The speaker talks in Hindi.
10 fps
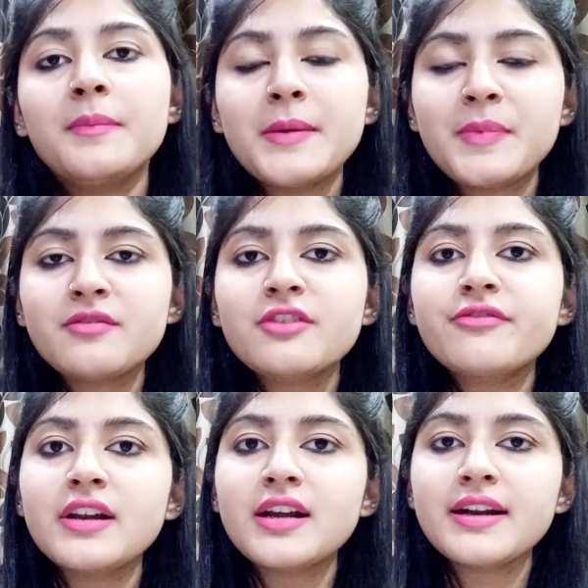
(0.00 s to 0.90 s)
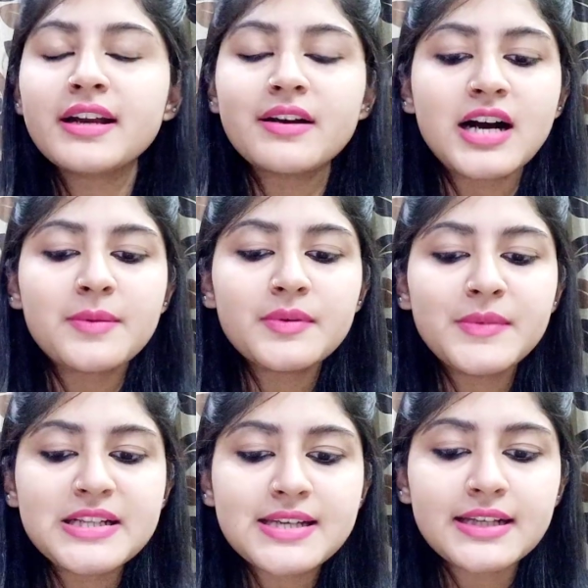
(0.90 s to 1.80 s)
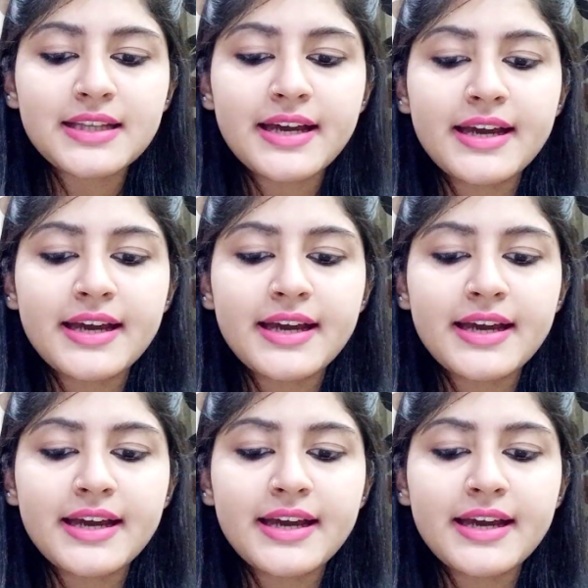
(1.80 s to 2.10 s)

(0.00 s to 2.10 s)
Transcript: पेपर वर्क फिल करने का काम मिल सकता